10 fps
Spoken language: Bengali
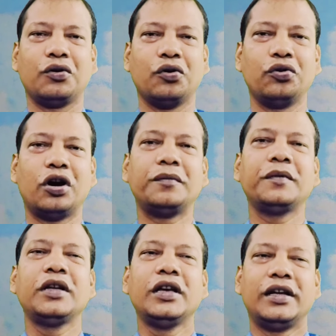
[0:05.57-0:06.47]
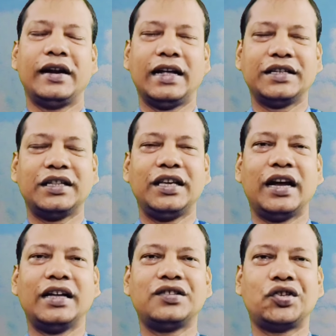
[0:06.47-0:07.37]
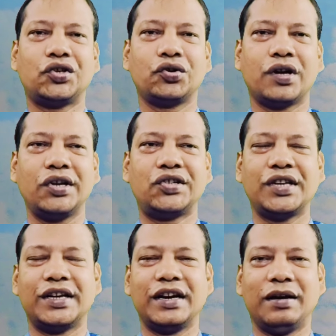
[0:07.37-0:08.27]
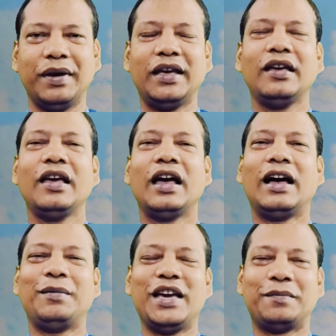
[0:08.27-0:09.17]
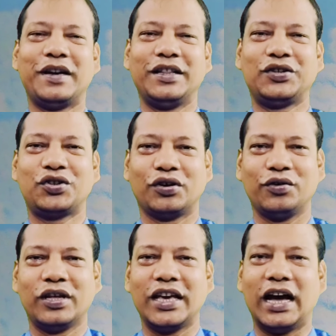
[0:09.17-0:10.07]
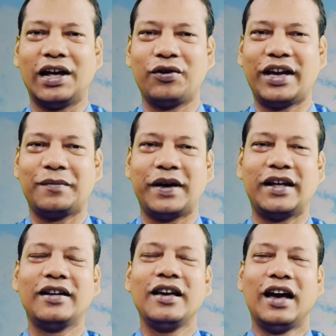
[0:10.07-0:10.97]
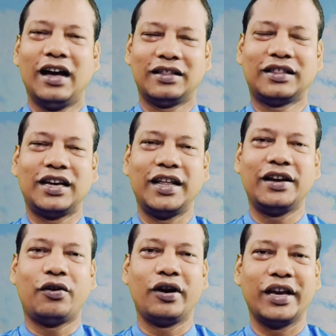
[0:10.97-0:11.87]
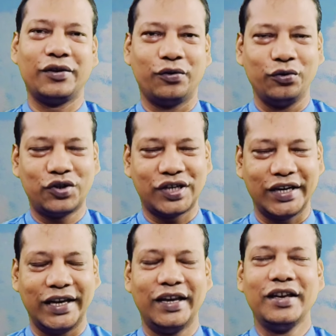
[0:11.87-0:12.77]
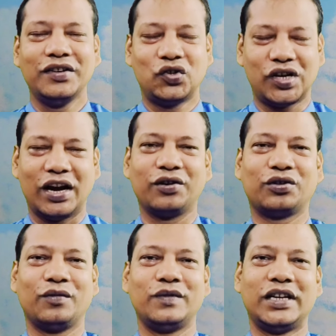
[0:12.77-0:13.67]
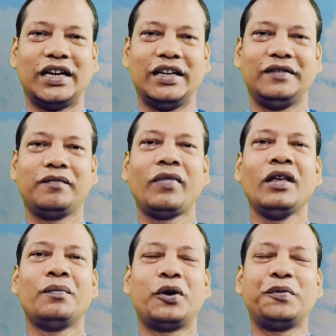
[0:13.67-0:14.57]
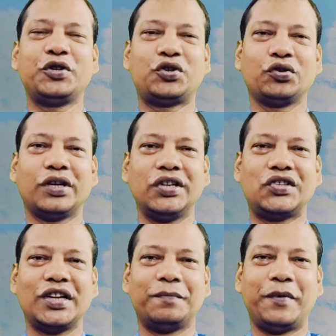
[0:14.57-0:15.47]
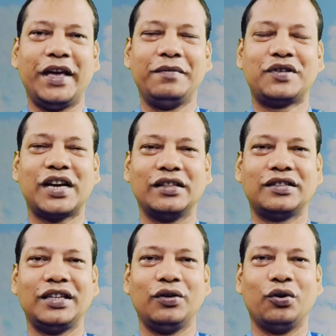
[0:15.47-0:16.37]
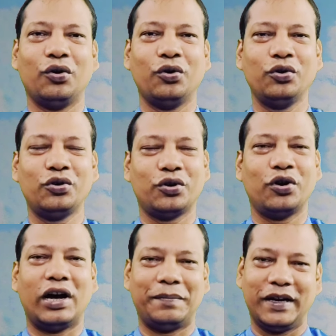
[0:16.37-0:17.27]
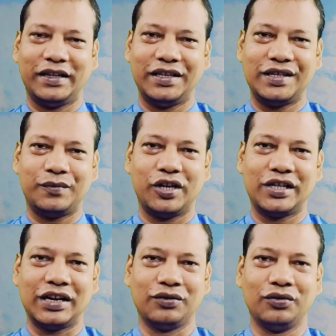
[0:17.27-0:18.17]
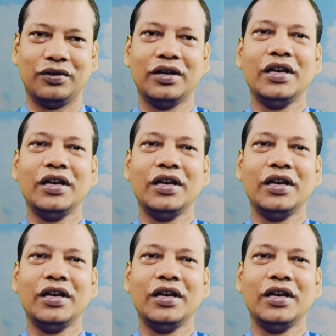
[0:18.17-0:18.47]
ও গৌরব রাজাদিরাজ খ্রিস্টের নামে আমি আপনাদের সকলকে আরও একবার আত্মার এই খড়গের অনুষ্ঠানে স্বাগতম জানাই প্রভু যীশু খ্রিস্টের প্রেম শান্তি ও অনুগ্রহ আপনাদের জীবনে থাকুক